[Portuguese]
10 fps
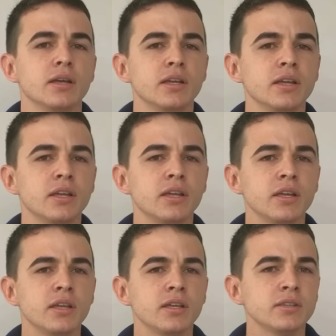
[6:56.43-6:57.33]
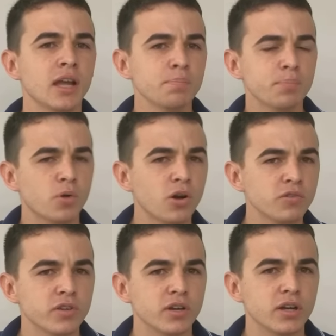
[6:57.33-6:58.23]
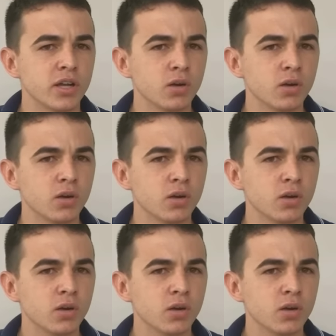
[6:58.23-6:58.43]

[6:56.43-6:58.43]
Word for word: E na prova,